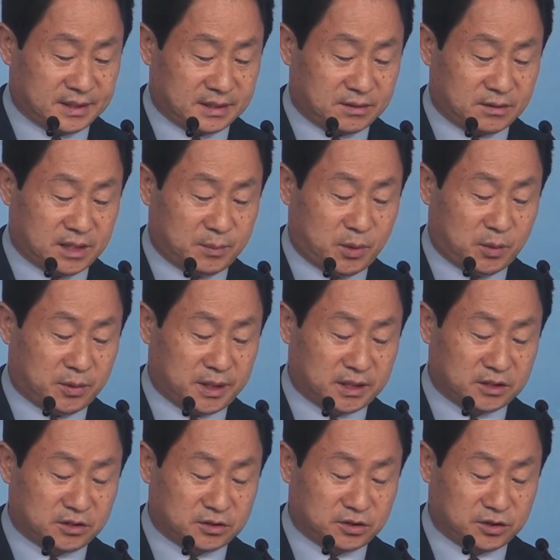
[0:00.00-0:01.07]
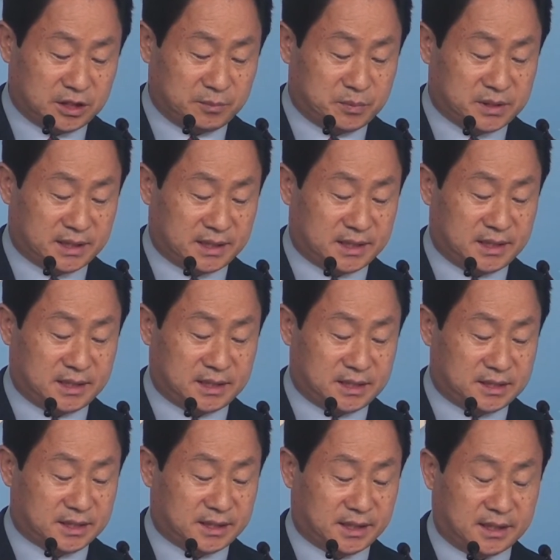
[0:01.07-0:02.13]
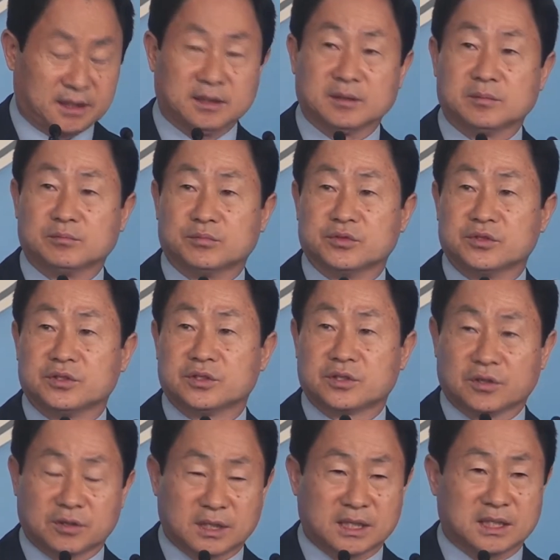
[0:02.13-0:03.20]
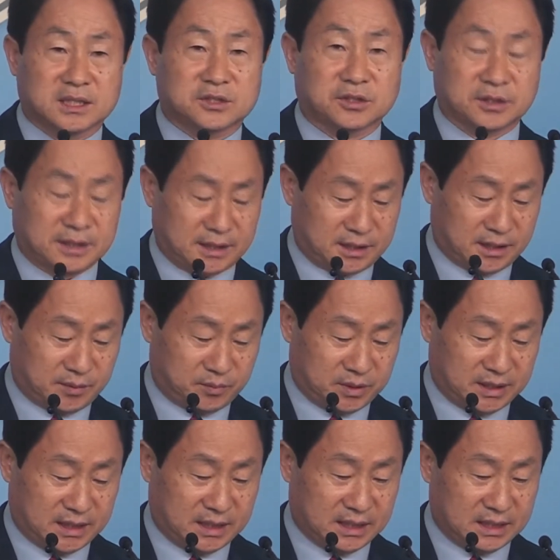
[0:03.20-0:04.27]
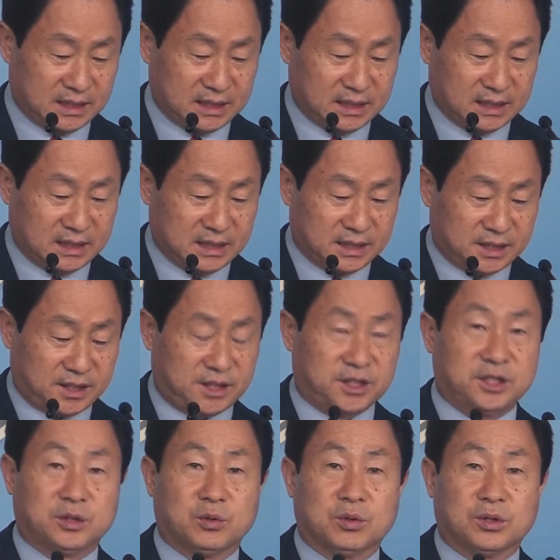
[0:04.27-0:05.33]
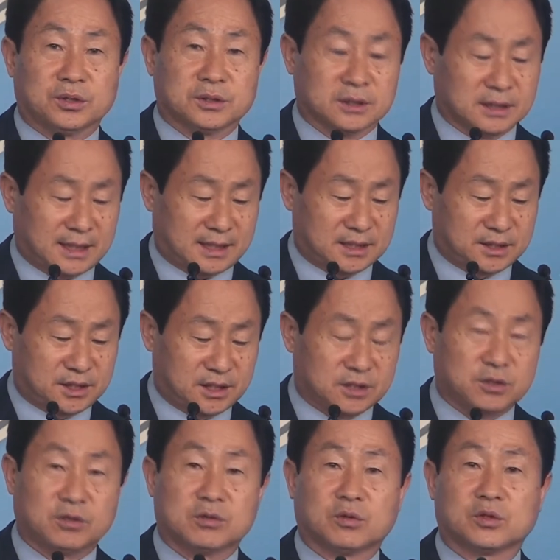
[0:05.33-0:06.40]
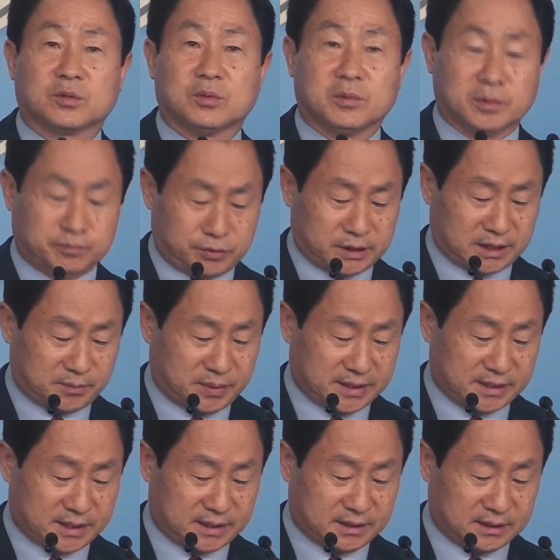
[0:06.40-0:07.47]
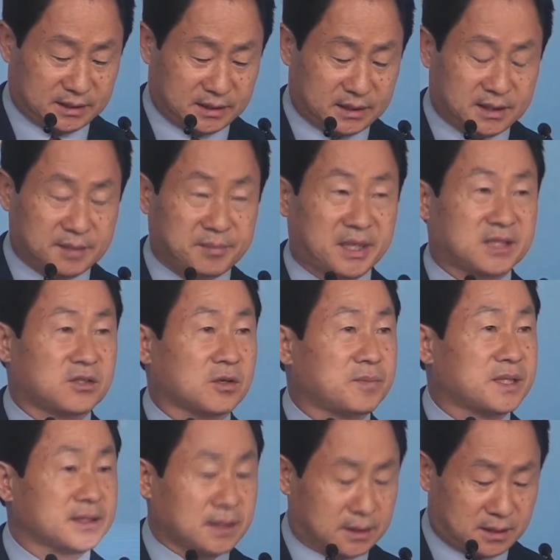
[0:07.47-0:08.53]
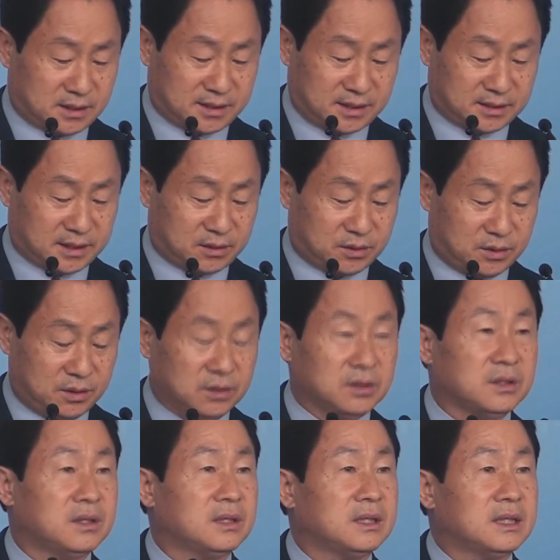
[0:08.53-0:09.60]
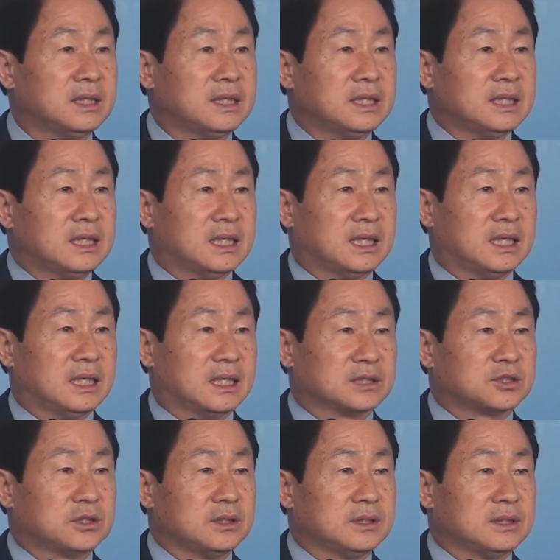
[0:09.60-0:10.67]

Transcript: 그러나 법원행정처 입장이 기재된 문서가 전달이 됩니다. 이 이동원 당시 서울고등법원 부장판사는 배석 판사들을 상대로 어,